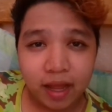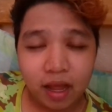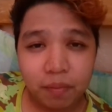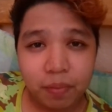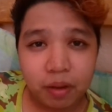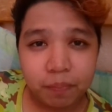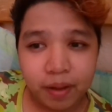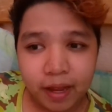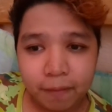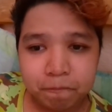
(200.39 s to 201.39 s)

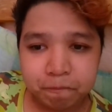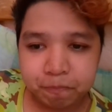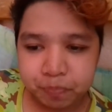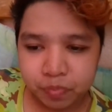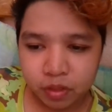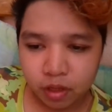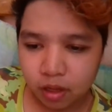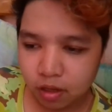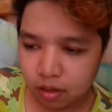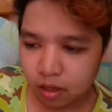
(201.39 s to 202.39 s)
nakakapagpa mm,
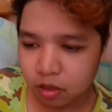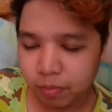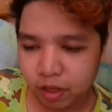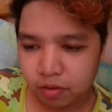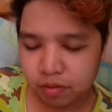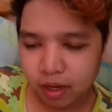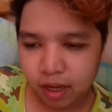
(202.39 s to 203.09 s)
ano ba 'yun?